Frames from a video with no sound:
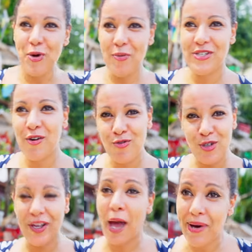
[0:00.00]
commencer, on voulait
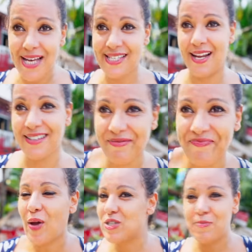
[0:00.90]
ouvrir un bar à salade.
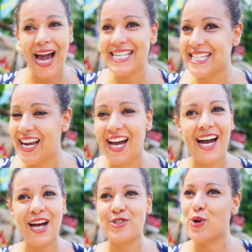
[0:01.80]
Un, bar, à
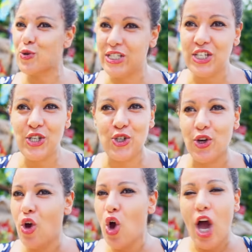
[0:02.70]
salade, sandwich,
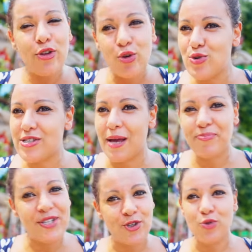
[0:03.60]
un truc tout simple,
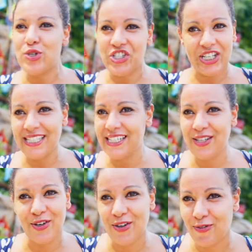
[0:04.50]
petite sandwicherie.
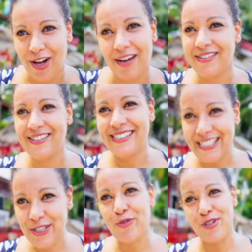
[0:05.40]
Euh, voilà.
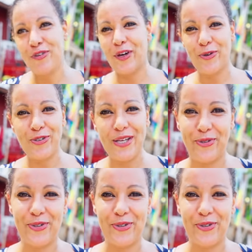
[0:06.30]
C'est ce qu'on voulait ouvrir au tout début.